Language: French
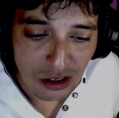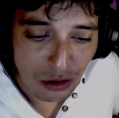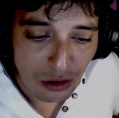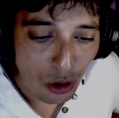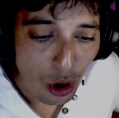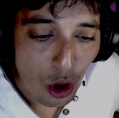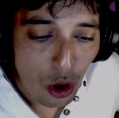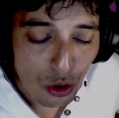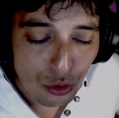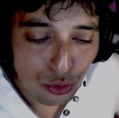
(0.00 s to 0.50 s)
euh,
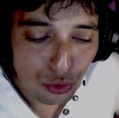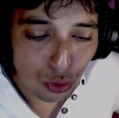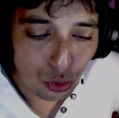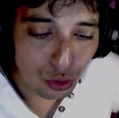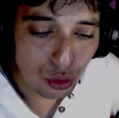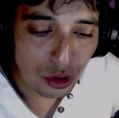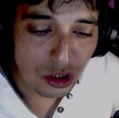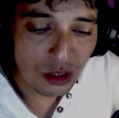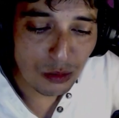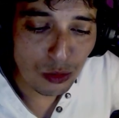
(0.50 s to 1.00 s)

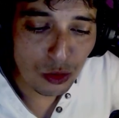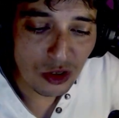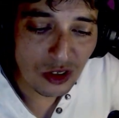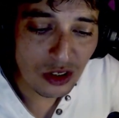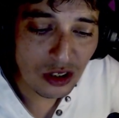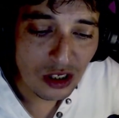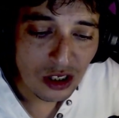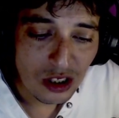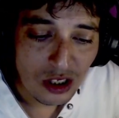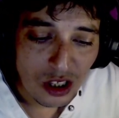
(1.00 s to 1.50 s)
Toto qui me
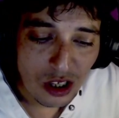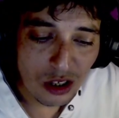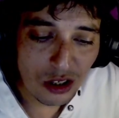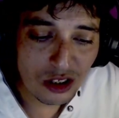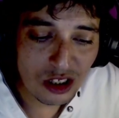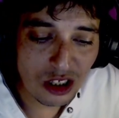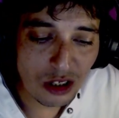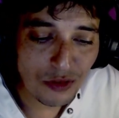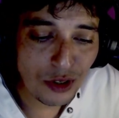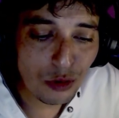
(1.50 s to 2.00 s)
dit, euh,
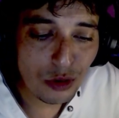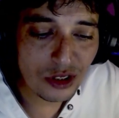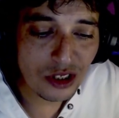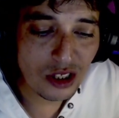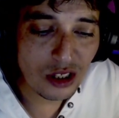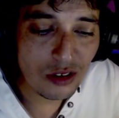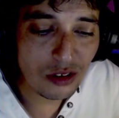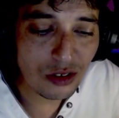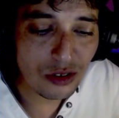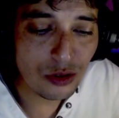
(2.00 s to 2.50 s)
ça fait quoi d'être